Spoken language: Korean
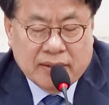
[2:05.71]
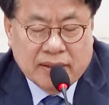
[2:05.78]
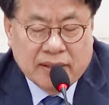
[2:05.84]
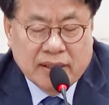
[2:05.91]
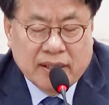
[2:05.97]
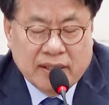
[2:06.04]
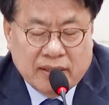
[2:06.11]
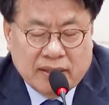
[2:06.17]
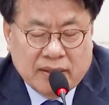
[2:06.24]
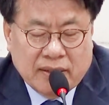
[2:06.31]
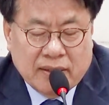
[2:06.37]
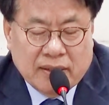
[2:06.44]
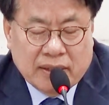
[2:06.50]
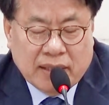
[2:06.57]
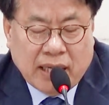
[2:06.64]
늘
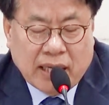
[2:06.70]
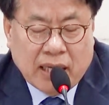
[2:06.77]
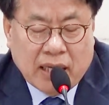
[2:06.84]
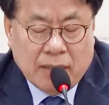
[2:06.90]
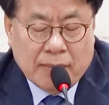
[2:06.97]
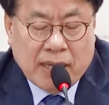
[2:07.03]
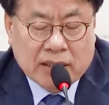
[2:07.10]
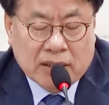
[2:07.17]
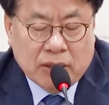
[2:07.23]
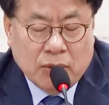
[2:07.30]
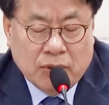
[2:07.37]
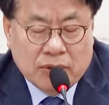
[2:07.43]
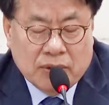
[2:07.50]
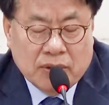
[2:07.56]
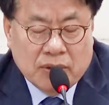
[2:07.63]
나라를
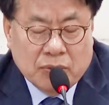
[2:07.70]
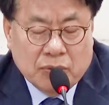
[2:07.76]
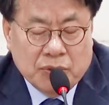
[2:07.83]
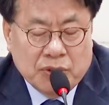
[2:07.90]
망쳐온